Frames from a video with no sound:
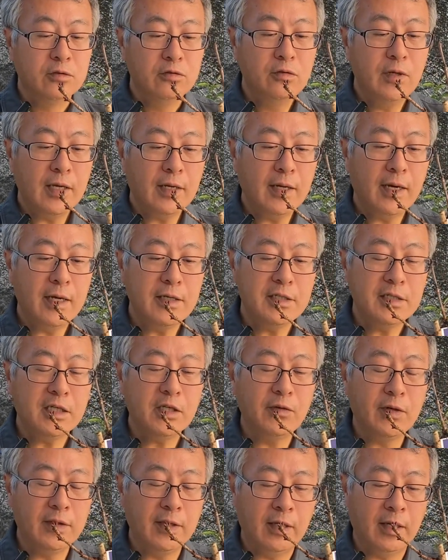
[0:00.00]
植え替え時
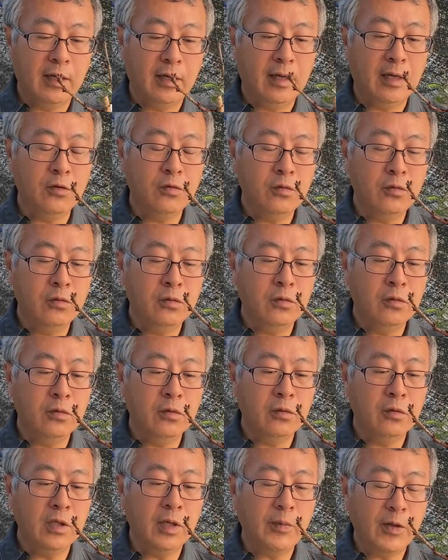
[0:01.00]
期はね、あ
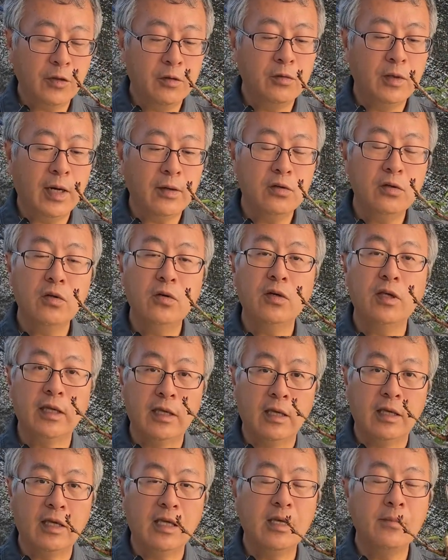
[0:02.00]
のー、やっぱりその落葉
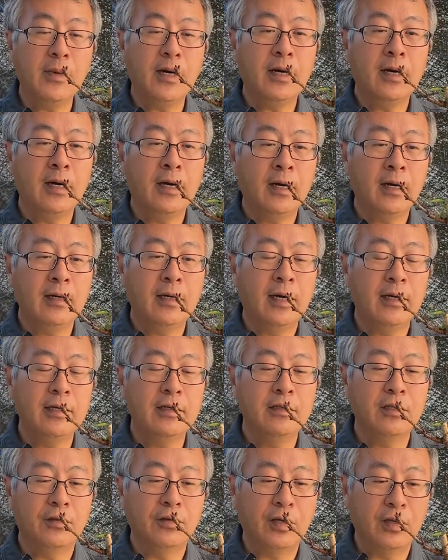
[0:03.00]
期、今がい
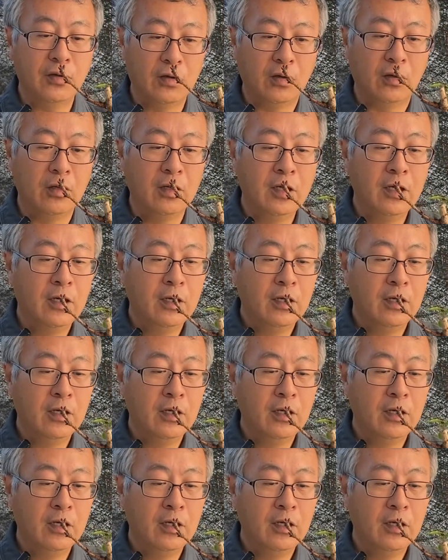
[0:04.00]
いんですけど、